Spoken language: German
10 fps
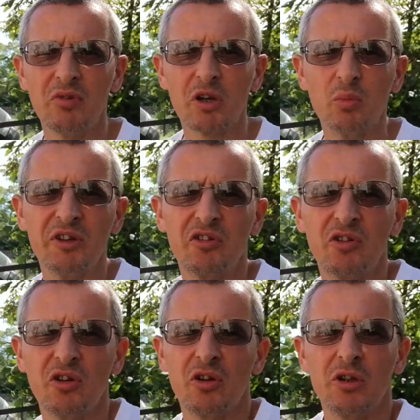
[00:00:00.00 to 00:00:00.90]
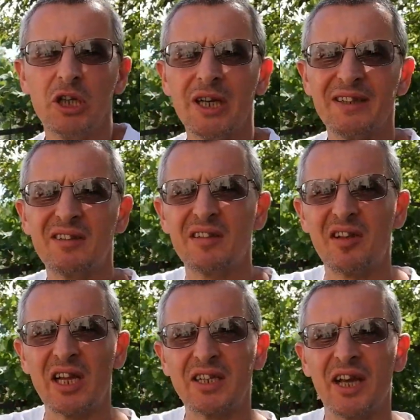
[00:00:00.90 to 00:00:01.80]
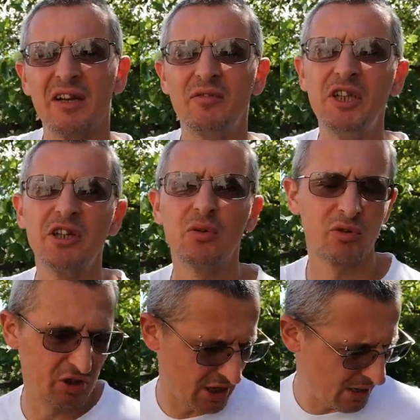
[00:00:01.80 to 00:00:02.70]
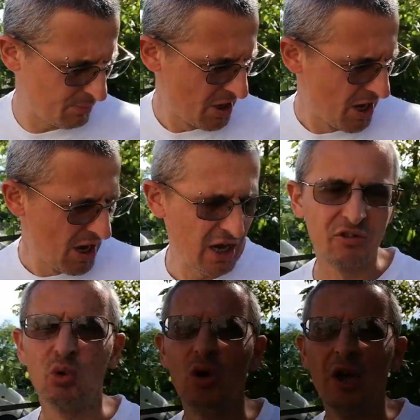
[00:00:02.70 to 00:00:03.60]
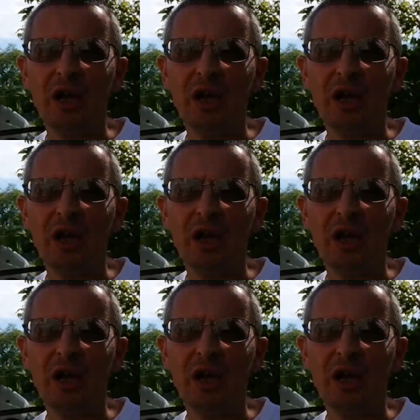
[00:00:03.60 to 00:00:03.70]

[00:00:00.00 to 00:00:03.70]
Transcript: warum es äh, in letzter Zeit keine Videos gab. Also